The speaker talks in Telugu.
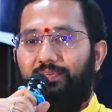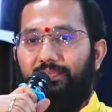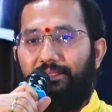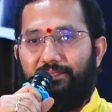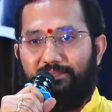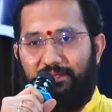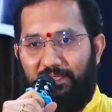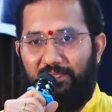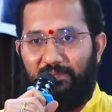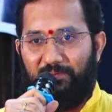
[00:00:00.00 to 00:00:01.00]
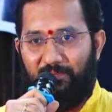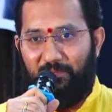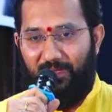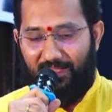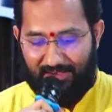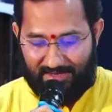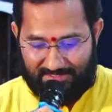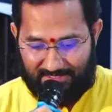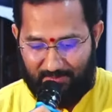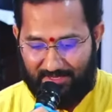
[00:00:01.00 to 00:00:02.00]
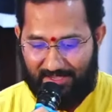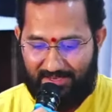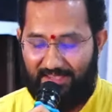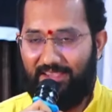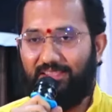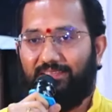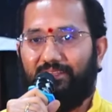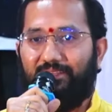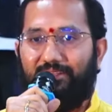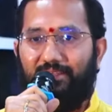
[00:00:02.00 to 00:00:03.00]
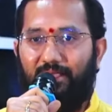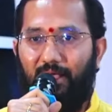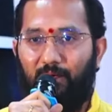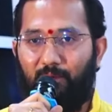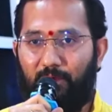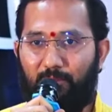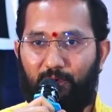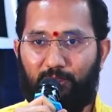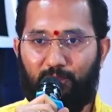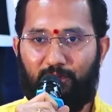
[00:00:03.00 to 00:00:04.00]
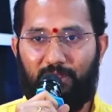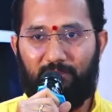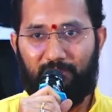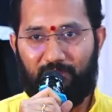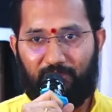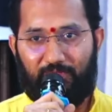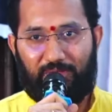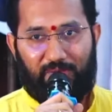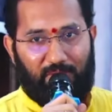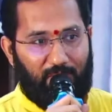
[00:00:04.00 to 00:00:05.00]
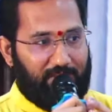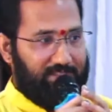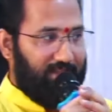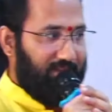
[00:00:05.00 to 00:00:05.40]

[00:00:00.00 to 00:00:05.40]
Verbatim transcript: శ్రీ బంగారయ్య శర్మ గారికి ఆహ్వానం పలుకుతూ ఉన్నాం ఒక్కసారి